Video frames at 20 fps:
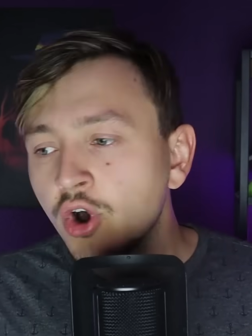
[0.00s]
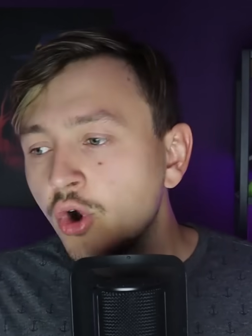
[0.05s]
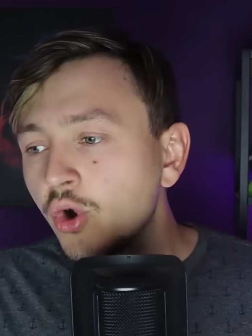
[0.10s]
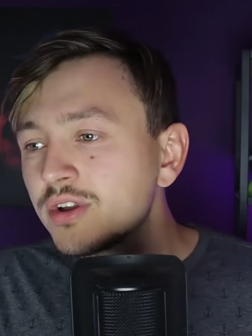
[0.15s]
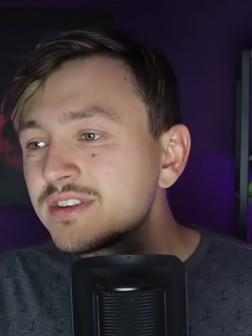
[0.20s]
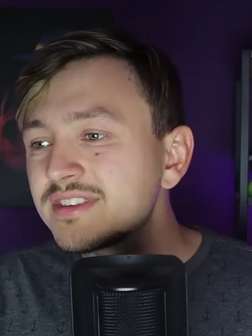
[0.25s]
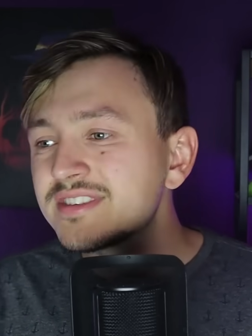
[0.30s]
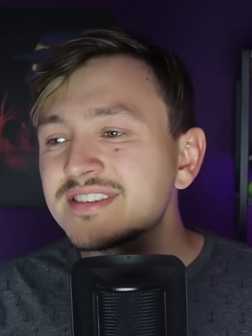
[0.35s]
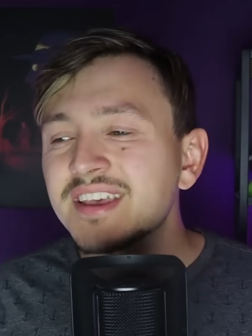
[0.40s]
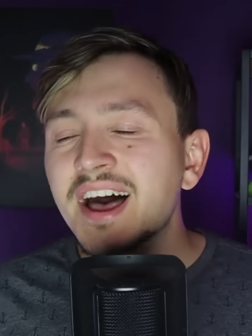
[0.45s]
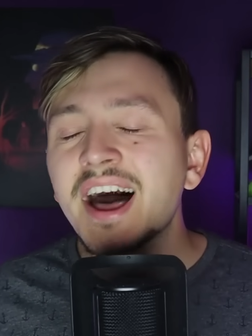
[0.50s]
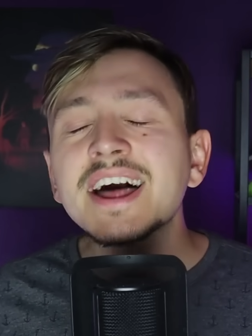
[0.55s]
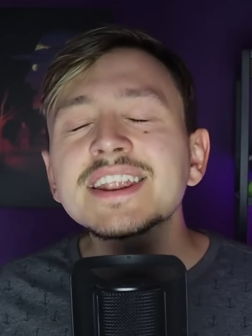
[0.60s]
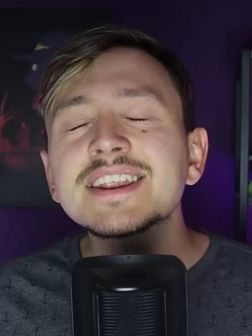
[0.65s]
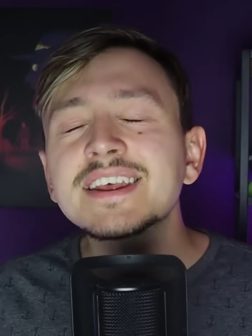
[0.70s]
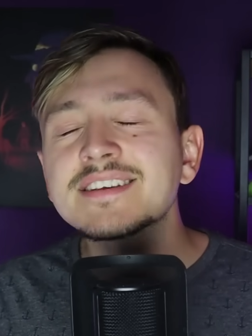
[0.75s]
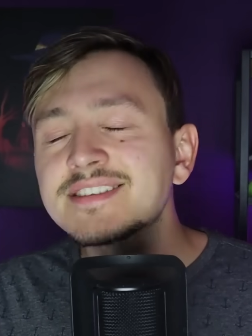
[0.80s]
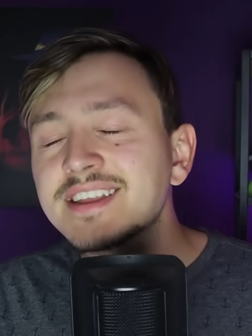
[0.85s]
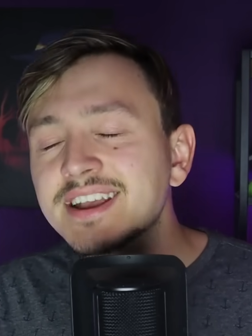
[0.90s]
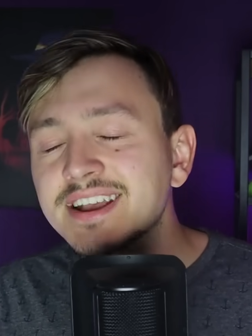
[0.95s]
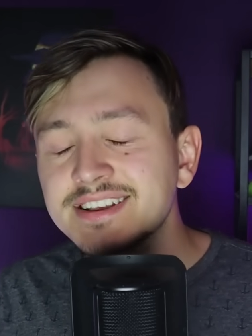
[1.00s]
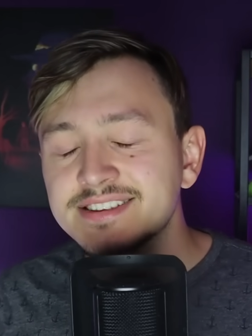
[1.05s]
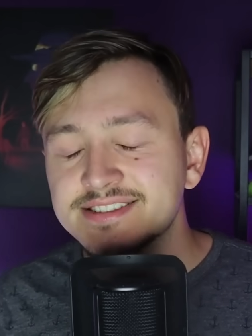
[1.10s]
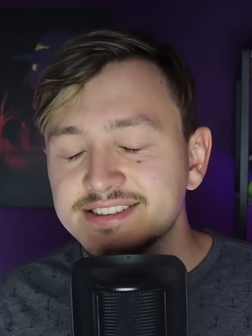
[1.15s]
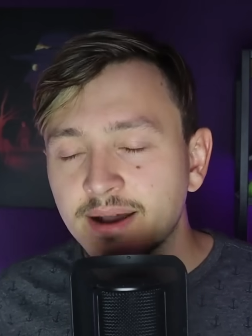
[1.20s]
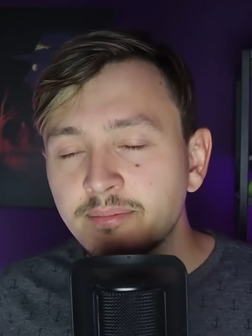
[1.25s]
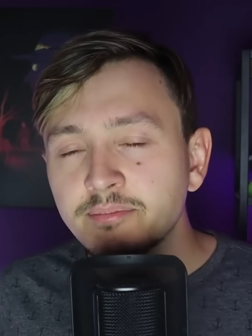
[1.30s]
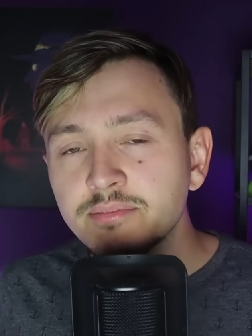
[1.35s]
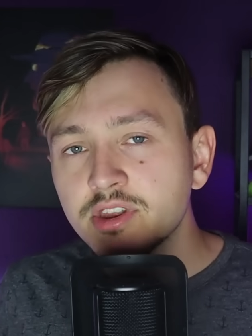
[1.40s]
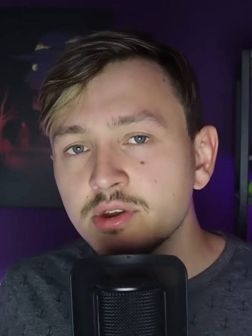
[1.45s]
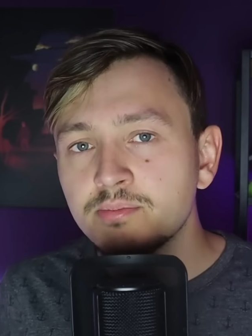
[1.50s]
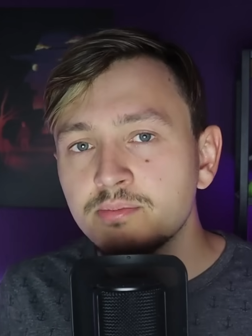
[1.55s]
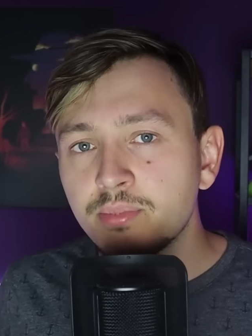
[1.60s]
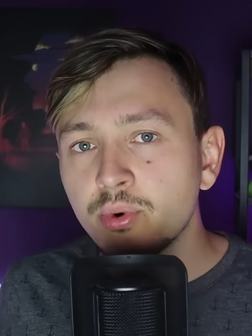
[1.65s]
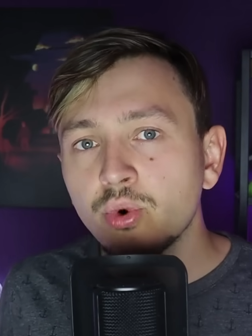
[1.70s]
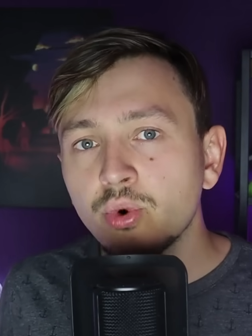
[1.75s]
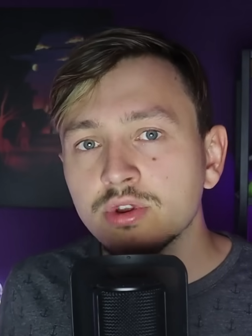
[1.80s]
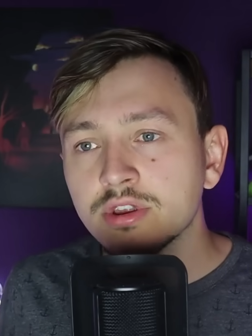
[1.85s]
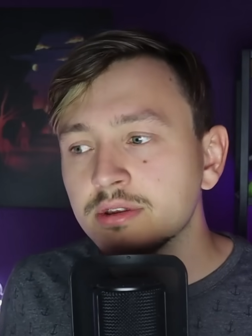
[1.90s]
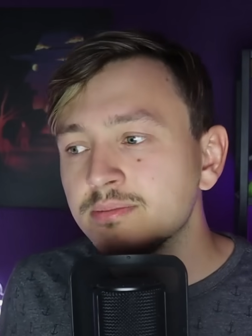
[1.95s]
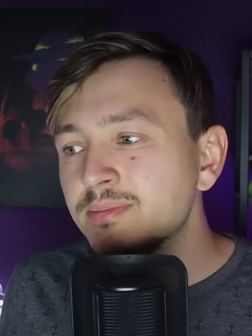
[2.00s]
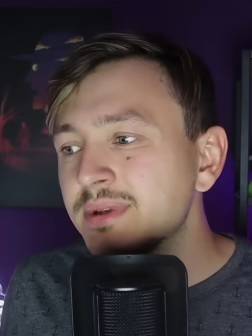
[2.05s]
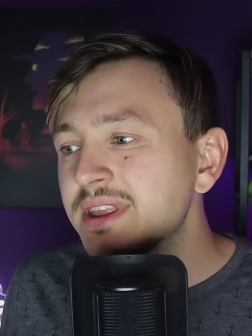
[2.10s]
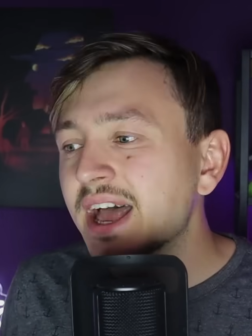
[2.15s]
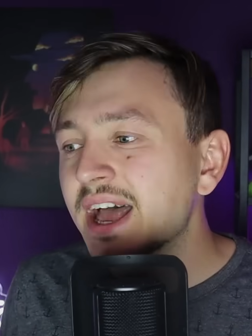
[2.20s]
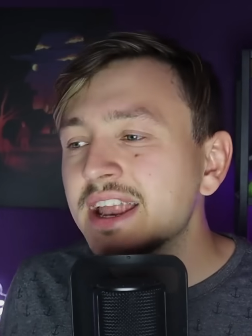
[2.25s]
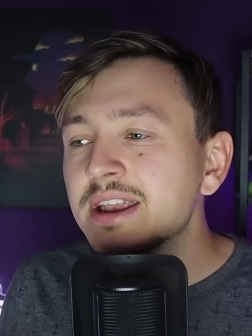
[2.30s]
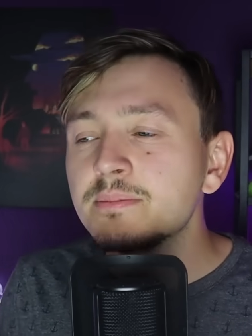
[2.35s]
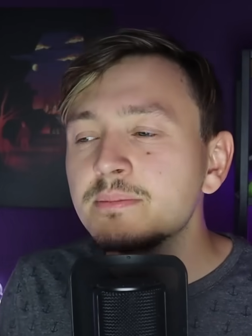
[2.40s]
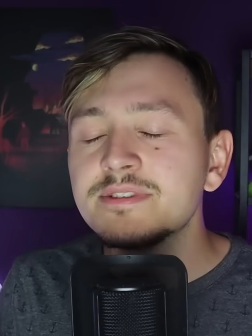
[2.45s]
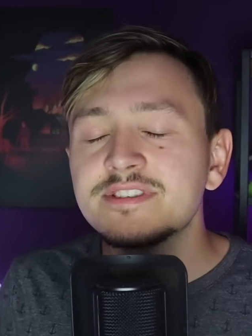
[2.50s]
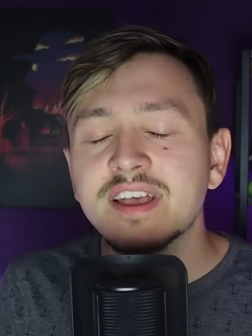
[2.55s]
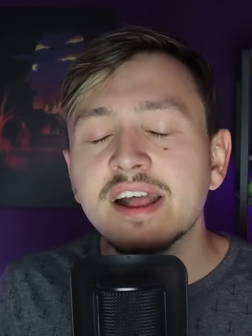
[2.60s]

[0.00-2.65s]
und sah, dass der gesamte Boden mit einem